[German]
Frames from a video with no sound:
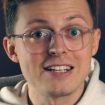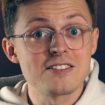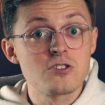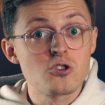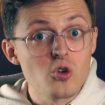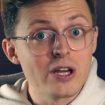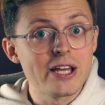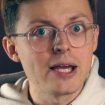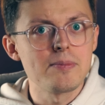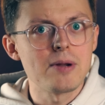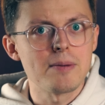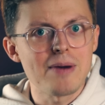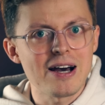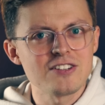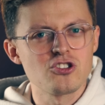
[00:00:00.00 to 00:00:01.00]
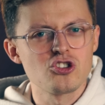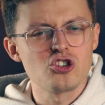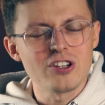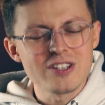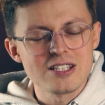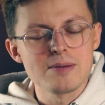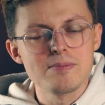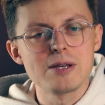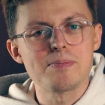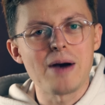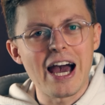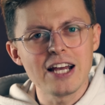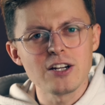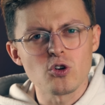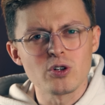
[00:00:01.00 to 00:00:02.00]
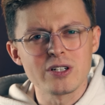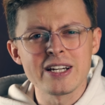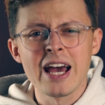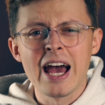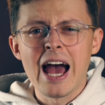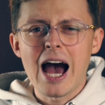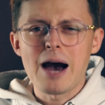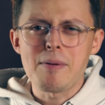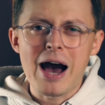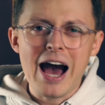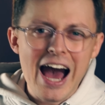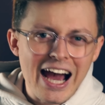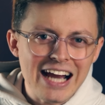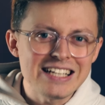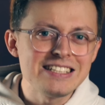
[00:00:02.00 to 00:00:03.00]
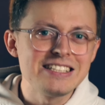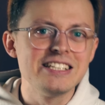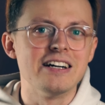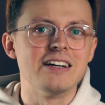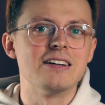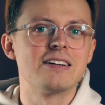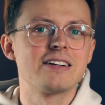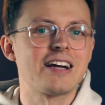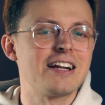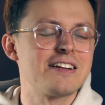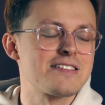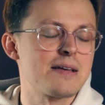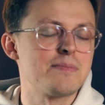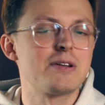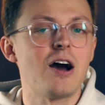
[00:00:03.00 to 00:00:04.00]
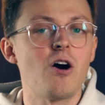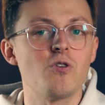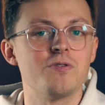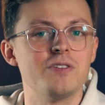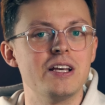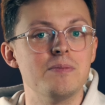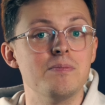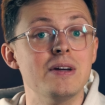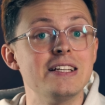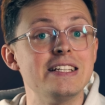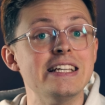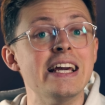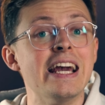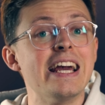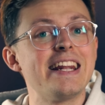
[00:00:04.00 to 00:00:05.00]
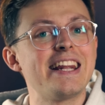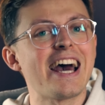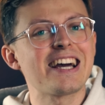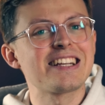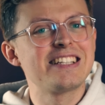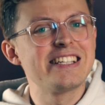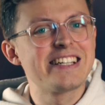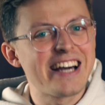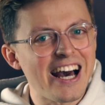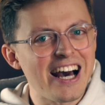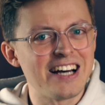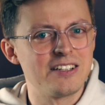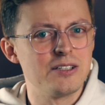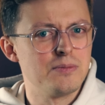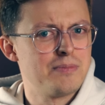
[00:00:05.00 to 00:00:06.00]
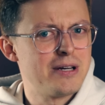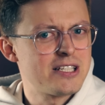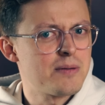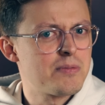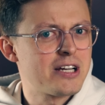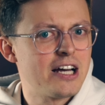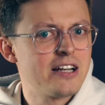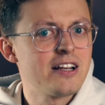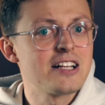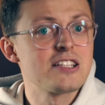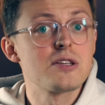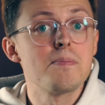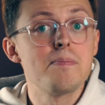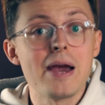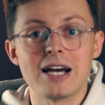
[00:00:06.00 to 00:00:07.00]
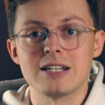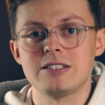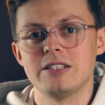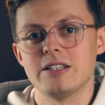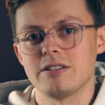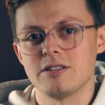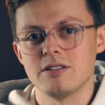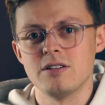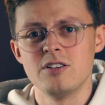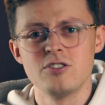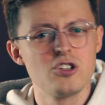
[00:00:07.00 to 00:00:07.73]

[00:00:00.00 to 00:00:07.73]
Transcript: Das ist zugegebenermaßen schon ziemlich beeindruckend, aber ein Tier kann es damit aufnehmen. Die Tardigrade, besser bekannt als Bärtierchen.